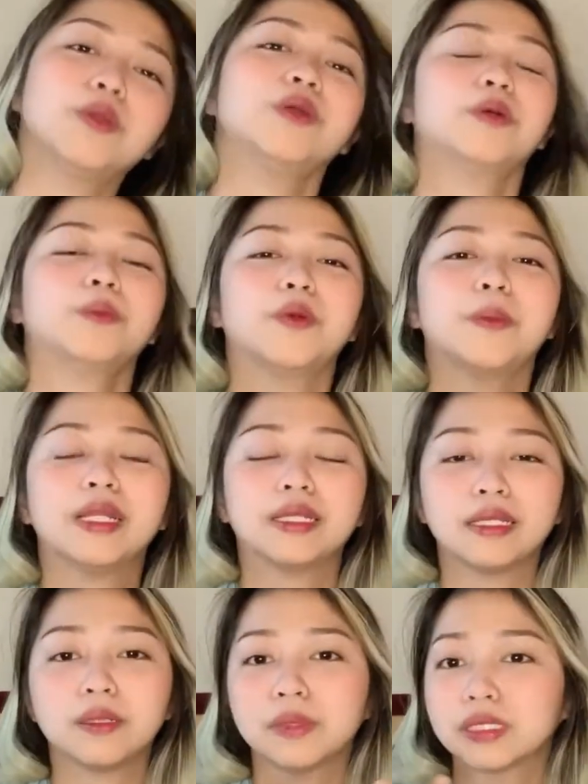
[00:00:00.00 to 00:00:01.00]
yun, bumalik
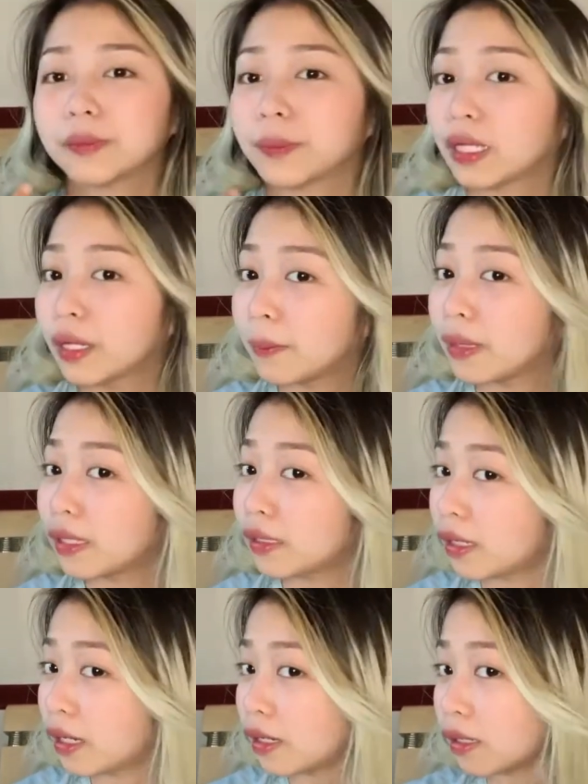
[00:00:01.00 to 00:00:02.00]
na naman sa pagkablad ng
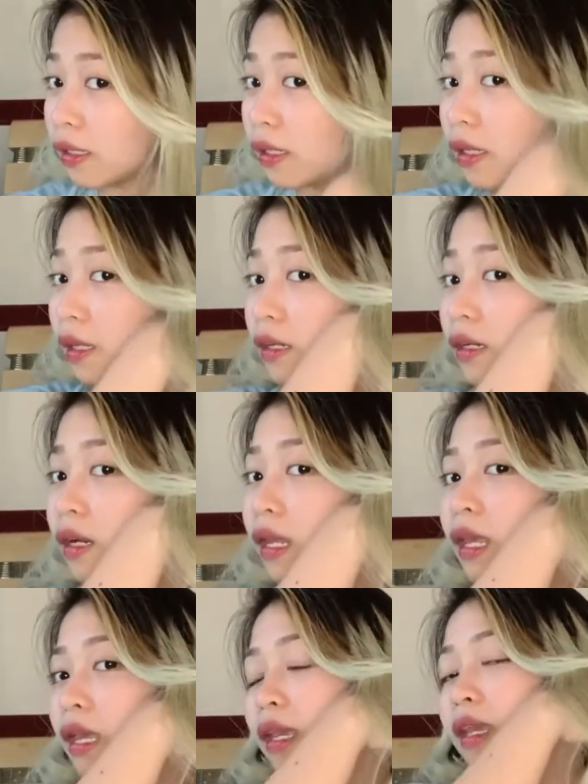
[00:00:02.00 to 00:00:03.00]
aking hair.
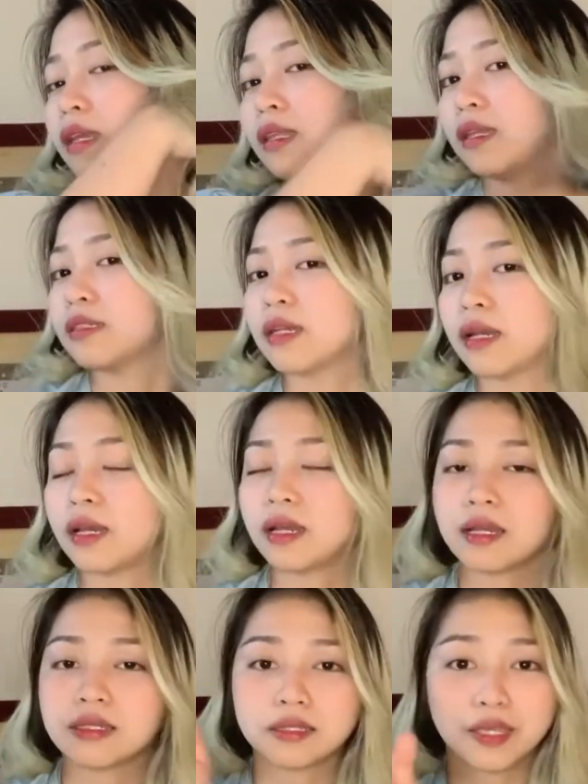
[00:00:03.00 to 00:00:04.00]
And
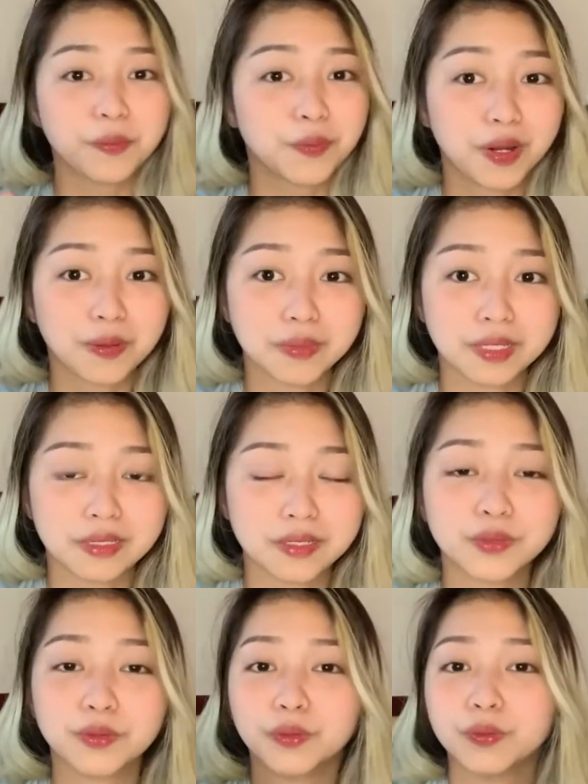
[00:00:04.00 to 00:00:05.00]
as I promised,
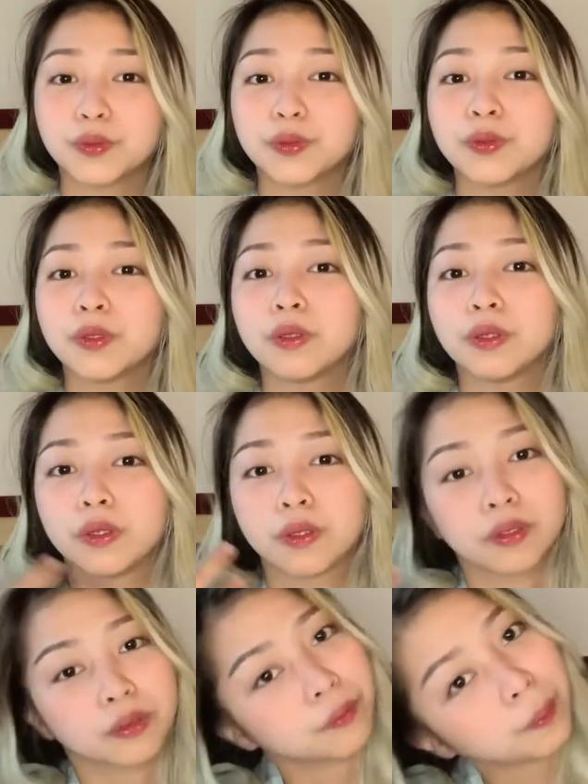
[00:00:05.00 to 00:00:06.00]
no
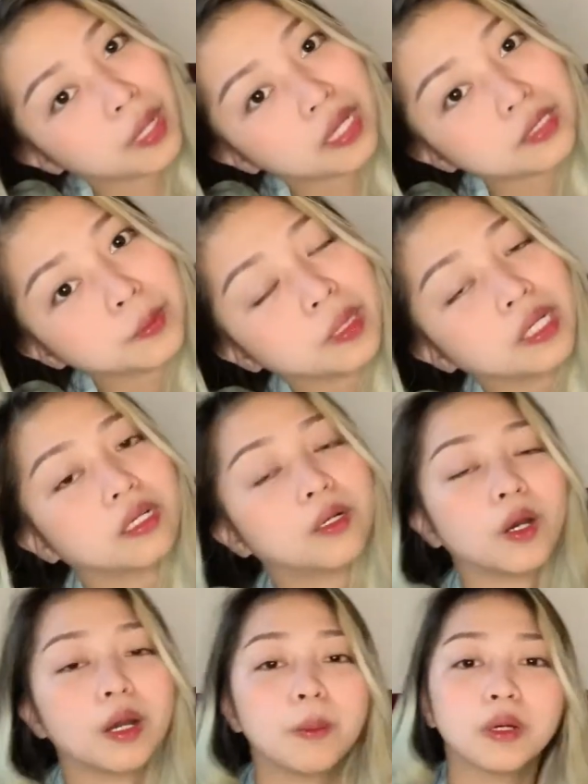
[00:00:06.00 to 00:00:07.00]
past vlog
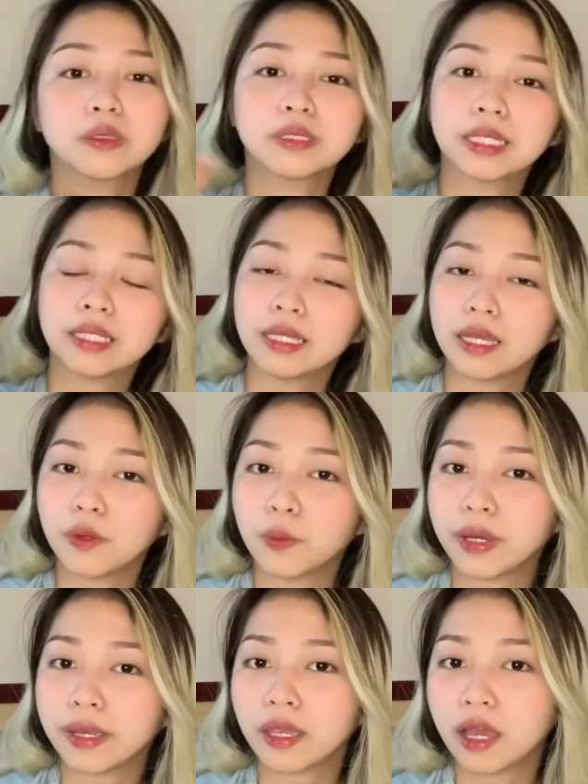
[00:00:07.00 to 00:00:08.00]
ko about sa DIY
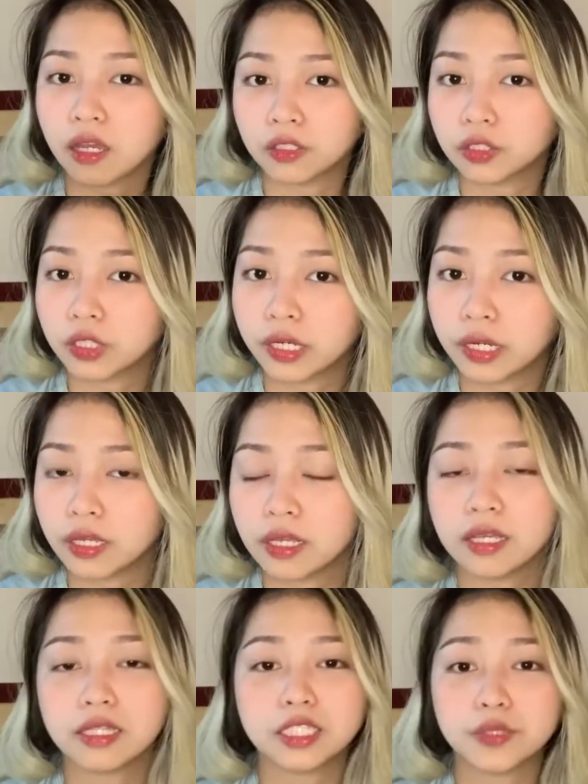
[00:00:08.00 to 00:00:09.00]
gray,
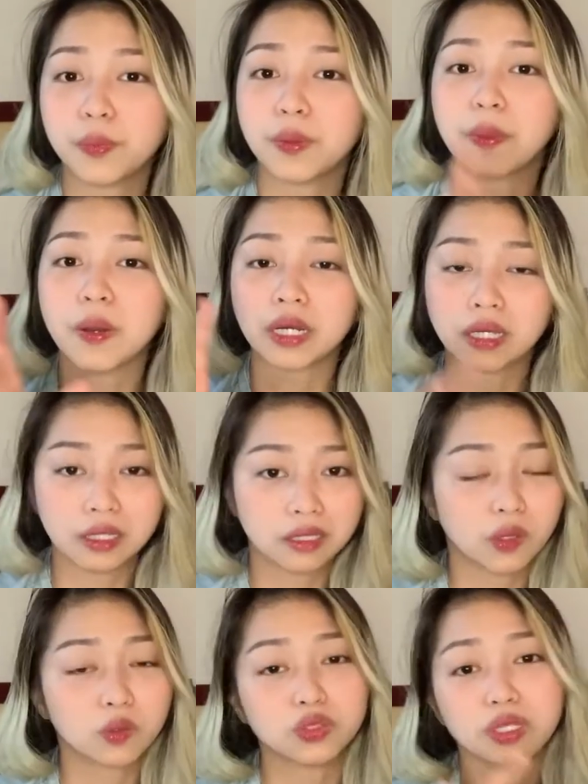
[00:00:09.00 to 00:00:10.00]
isipapakita ko
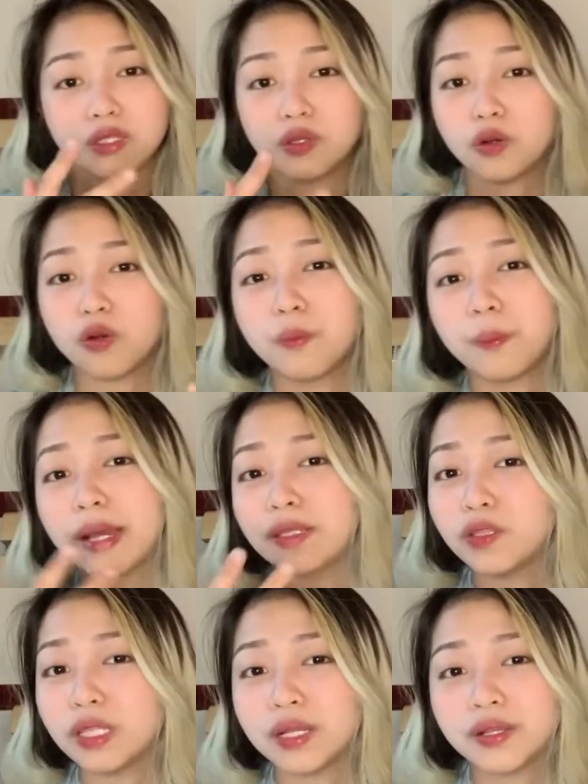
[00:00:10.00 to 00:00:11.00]
sa inyo kung paano
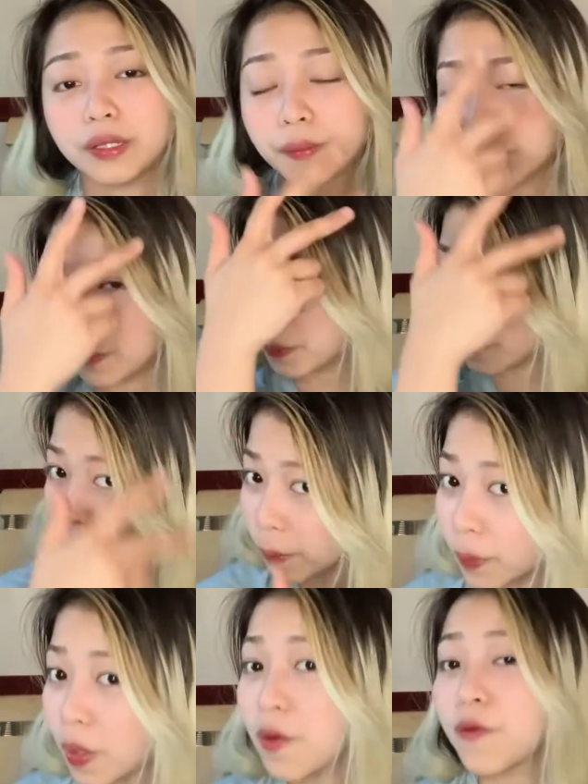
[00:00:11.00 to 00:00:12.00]

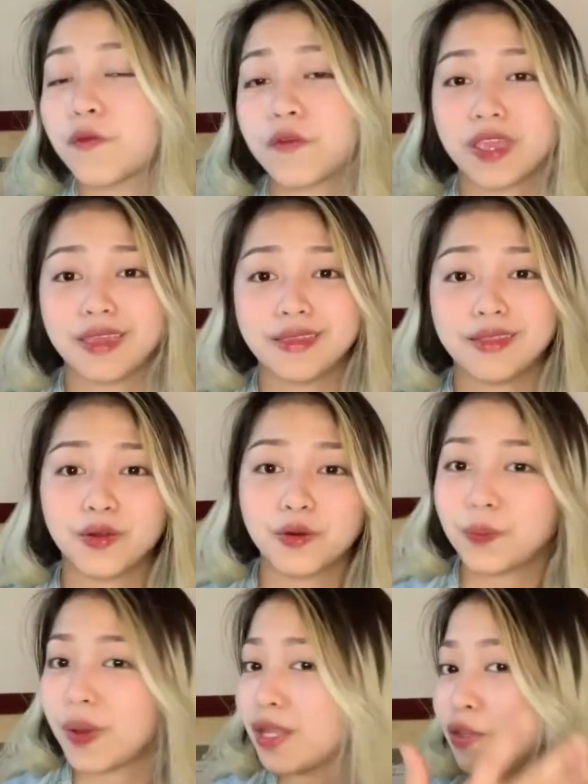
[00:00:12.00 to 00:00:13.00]
nag-fade or
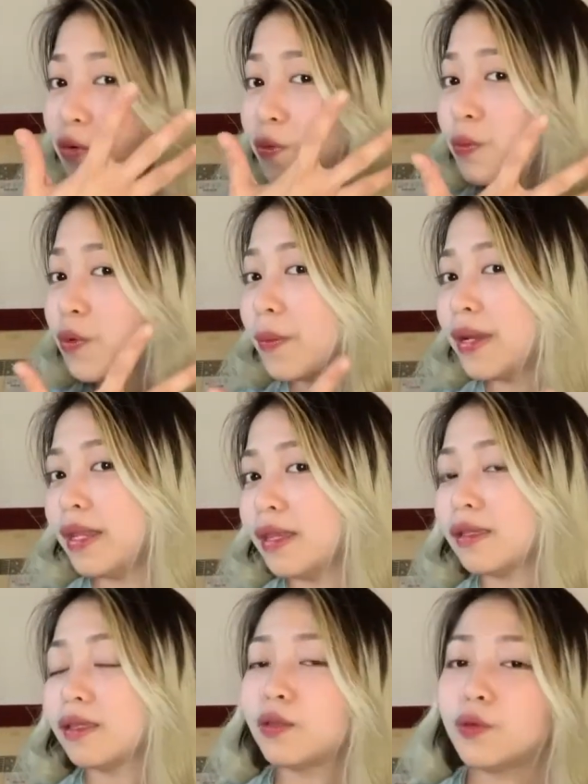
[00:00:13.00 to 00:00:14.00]
paano bumalik
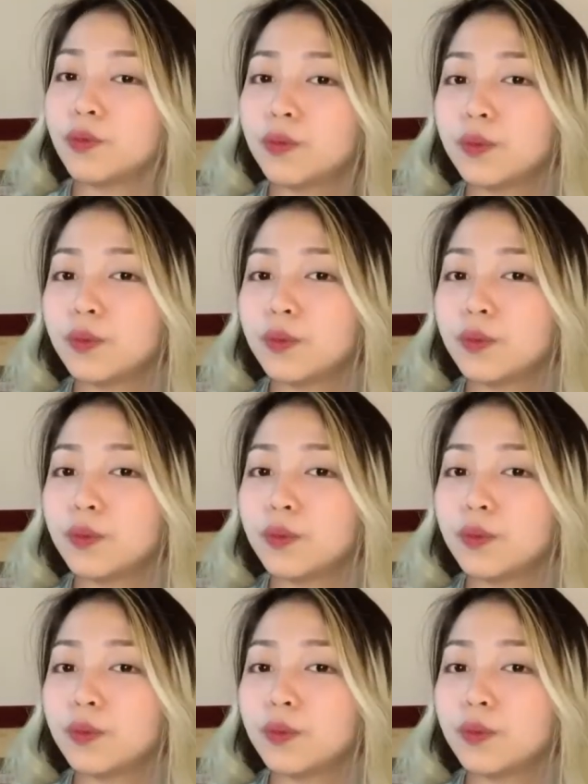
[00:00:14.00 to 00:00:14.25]
yung